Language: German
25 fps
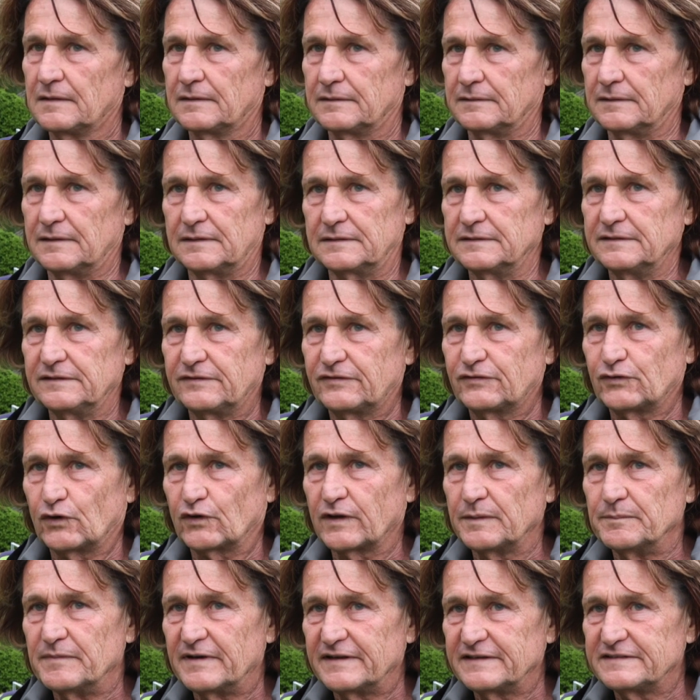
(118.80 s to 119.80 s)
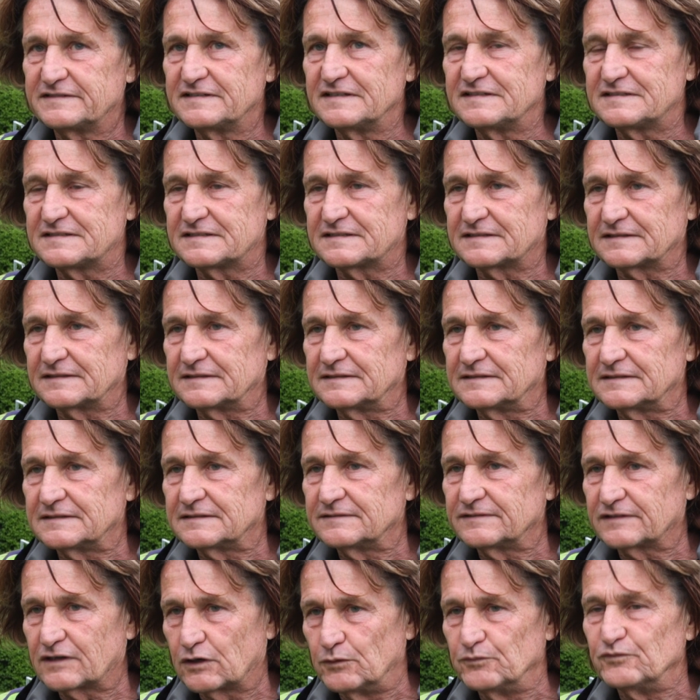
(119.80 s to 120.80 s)
ja, ich sage immer, es ist,
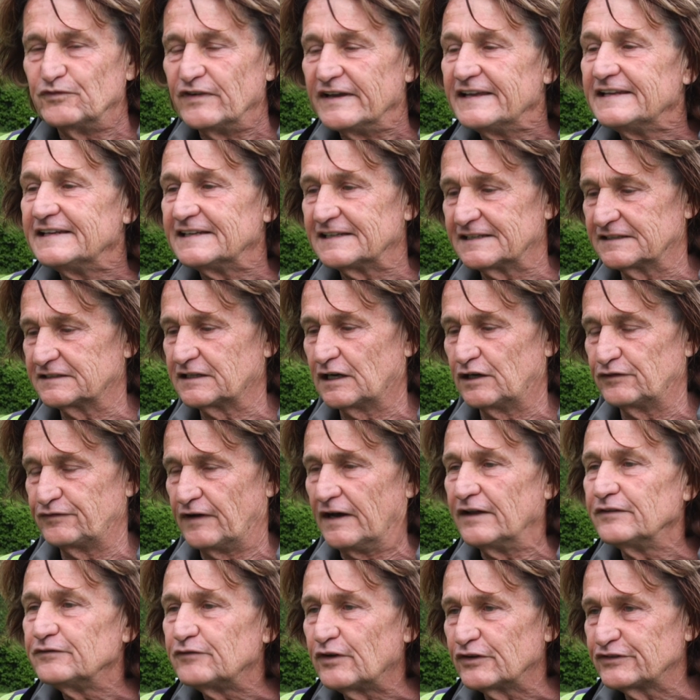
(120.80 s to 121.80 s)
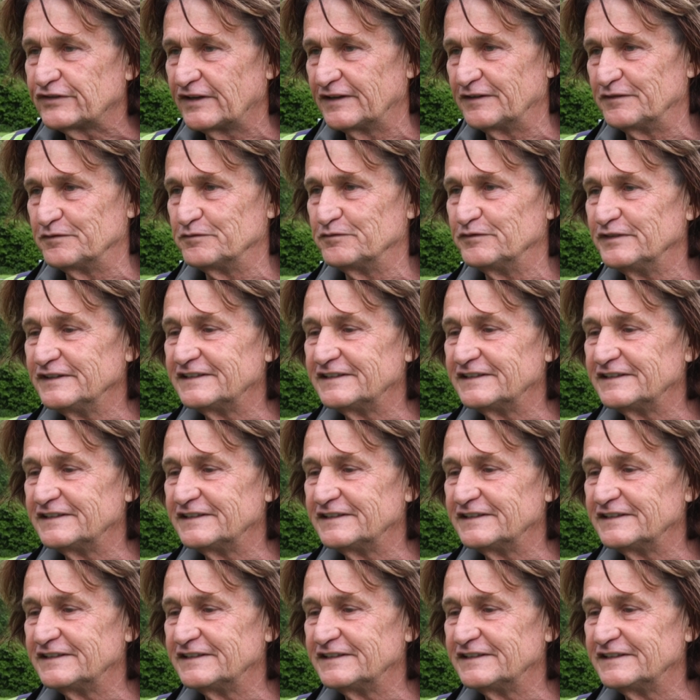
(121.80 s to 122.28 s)
äh, kommt weniger darauf an, was einem